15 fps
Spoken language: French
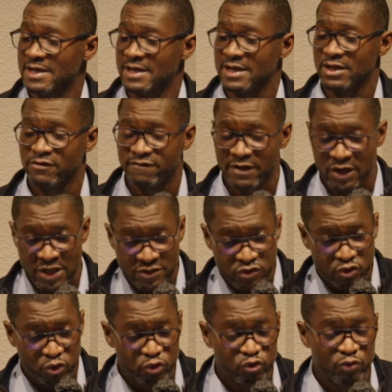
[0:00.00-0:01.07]
il ne fallait
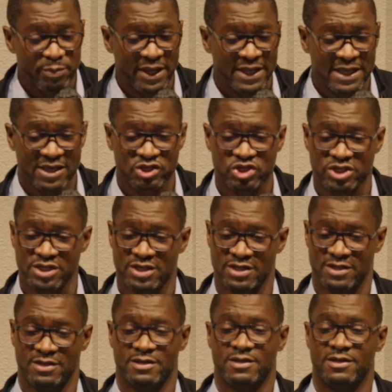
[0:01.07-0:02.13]
surtout pas
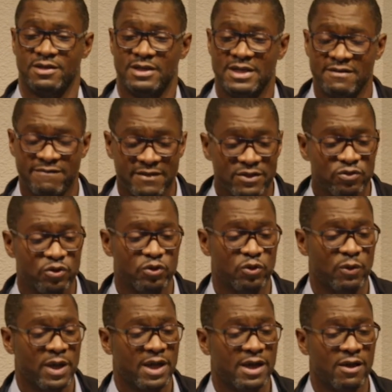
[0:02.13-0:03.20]
gâcher les fêtes de
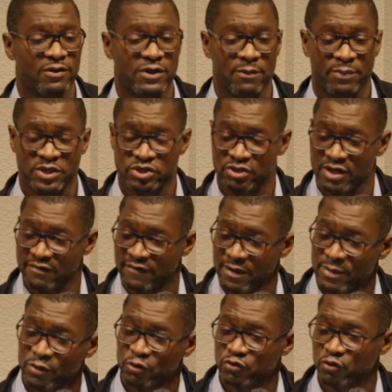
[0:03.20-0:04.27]
Noël en empêchant la
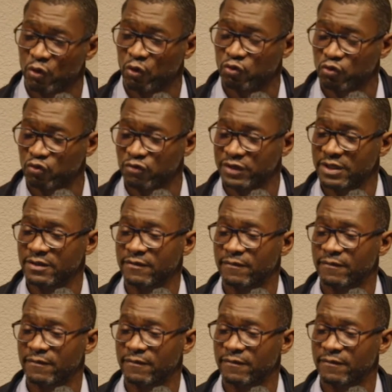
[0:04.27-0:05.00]
famille de se retrouver.